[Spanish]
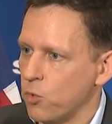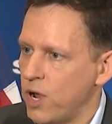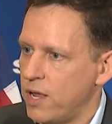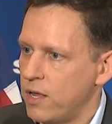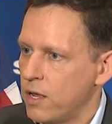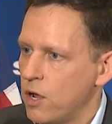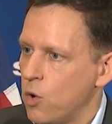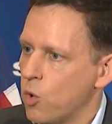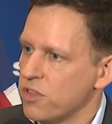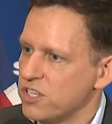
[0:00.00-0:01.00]
a la
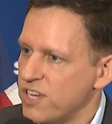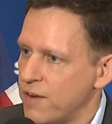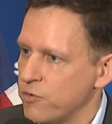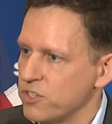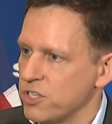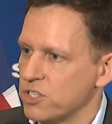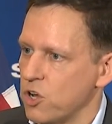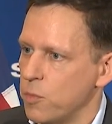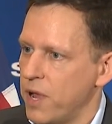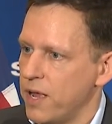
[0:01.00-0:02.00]
presidencia de los Estados
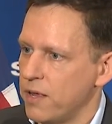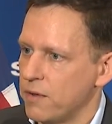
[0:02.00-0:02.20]
Unidos